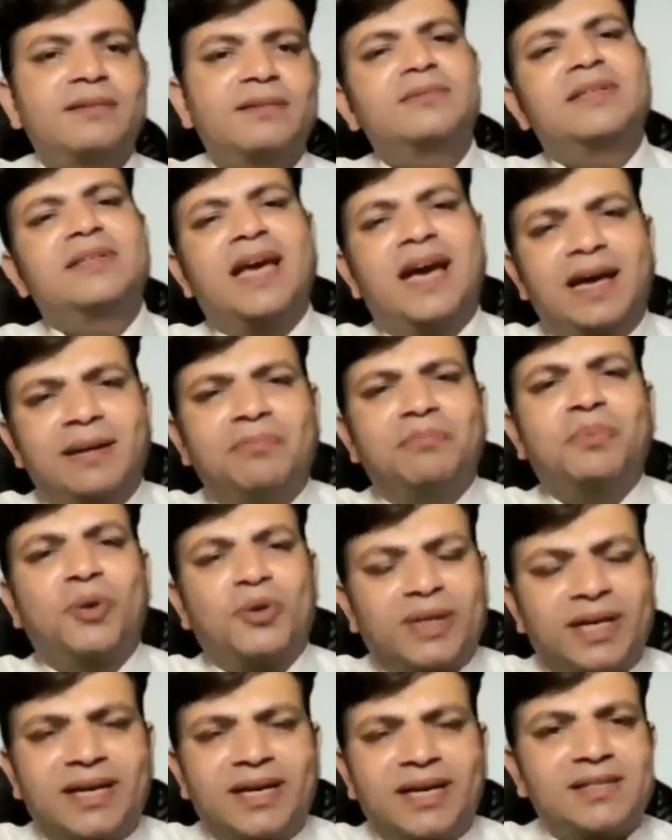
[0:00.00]
क्या
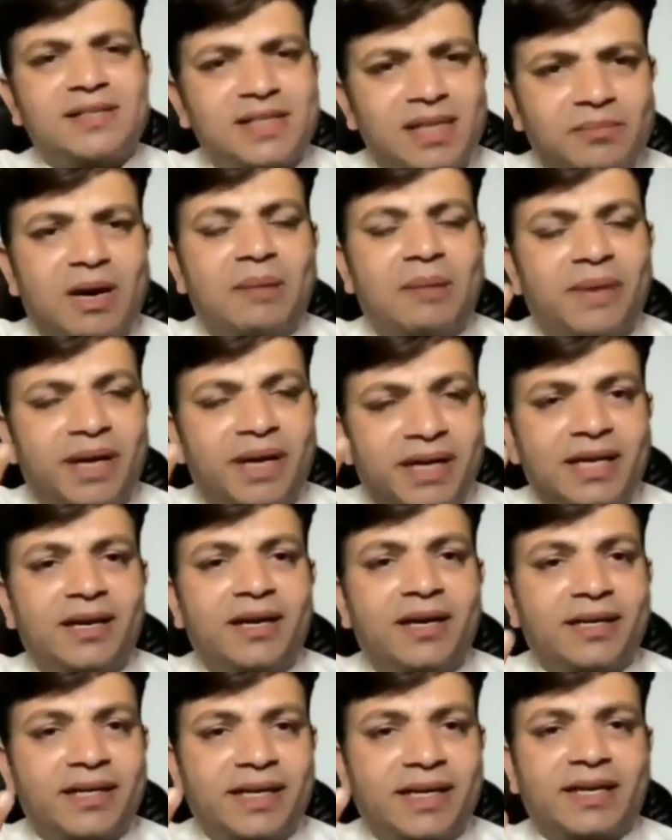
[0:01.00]
इंपॉर्टेंट है सर मामा के
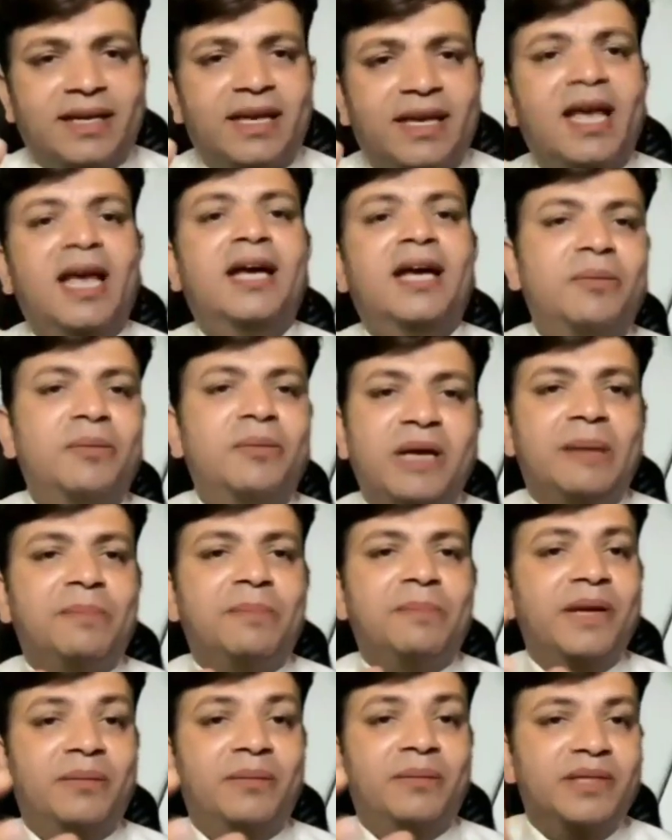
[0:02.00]
लड़के की कभी
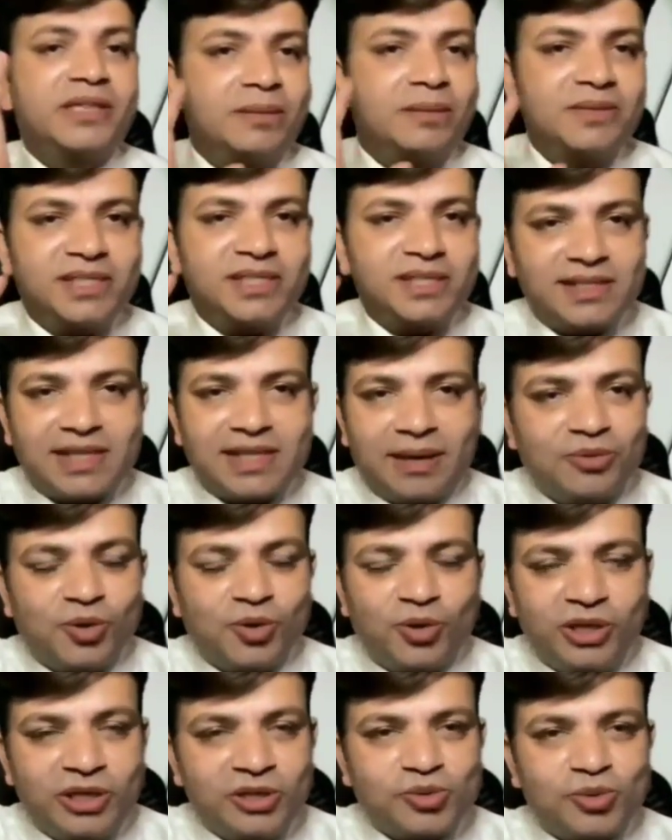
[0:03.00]
आपने अमिताभ बच्चन साहब को
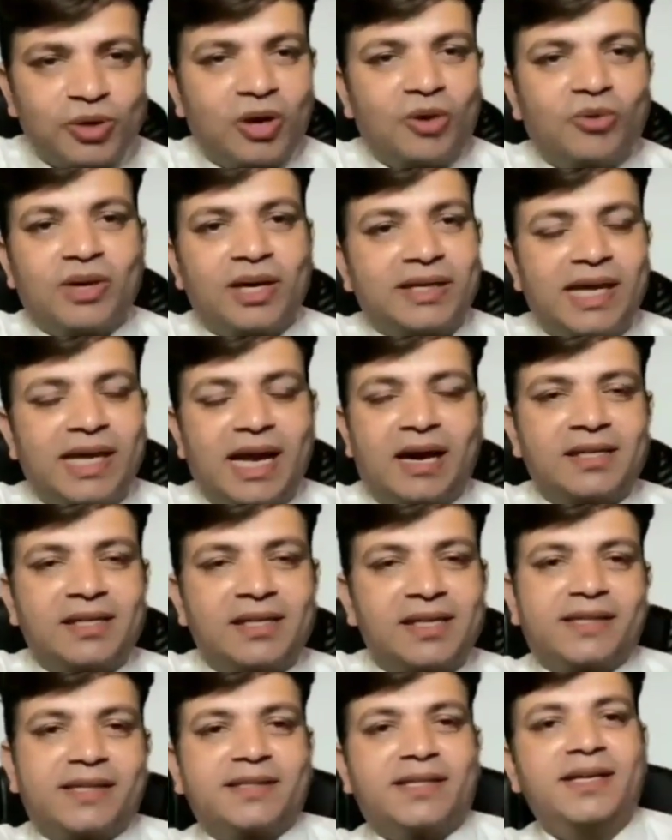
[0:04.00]
नहीं सुना होगा कि
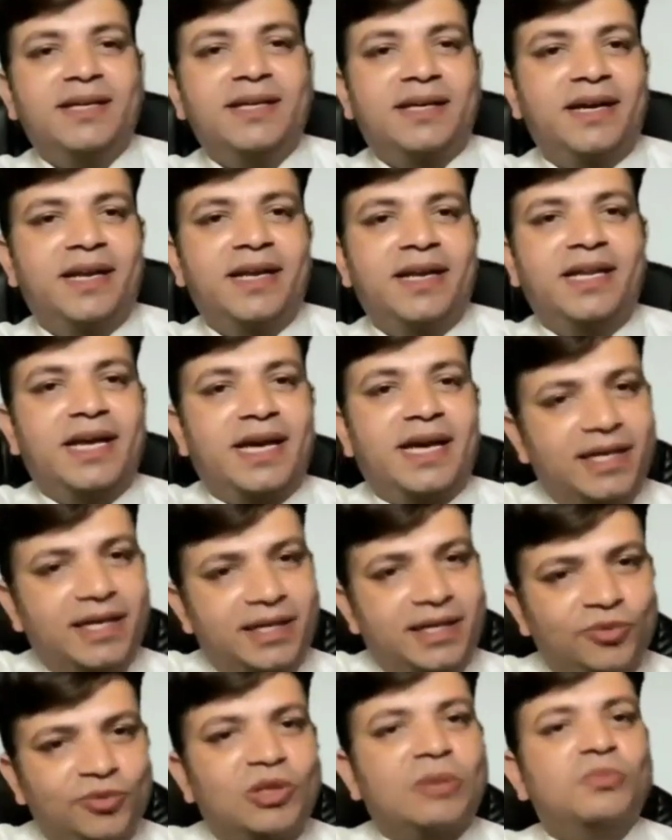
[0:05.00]
एक्टिंग करने नहीं आए कि
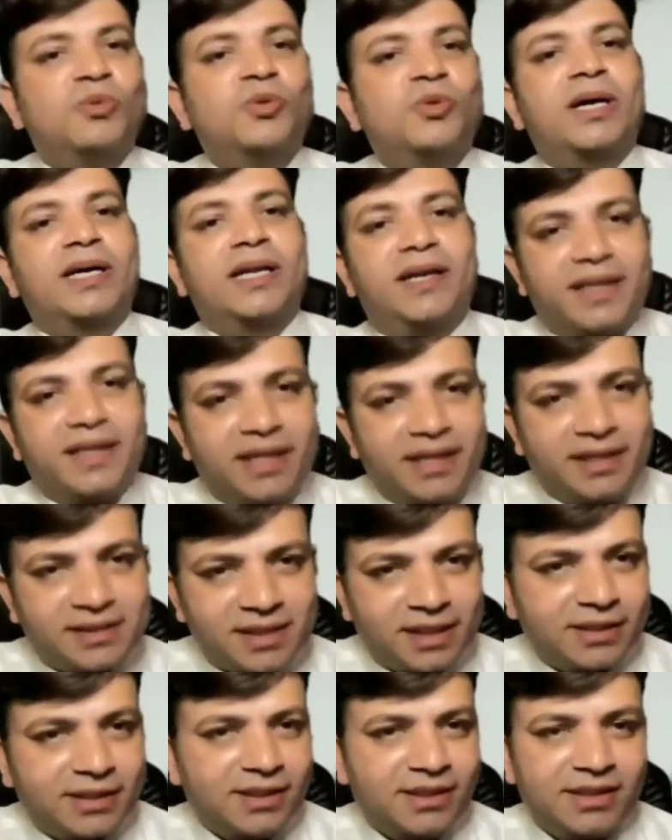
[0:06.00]
उनके बुआ के लड़के की
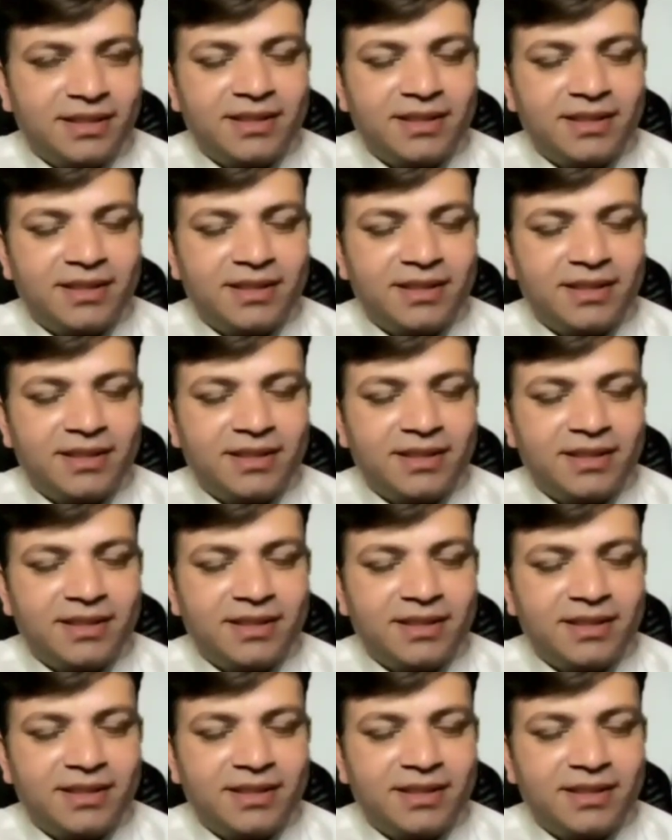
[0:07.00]
शादी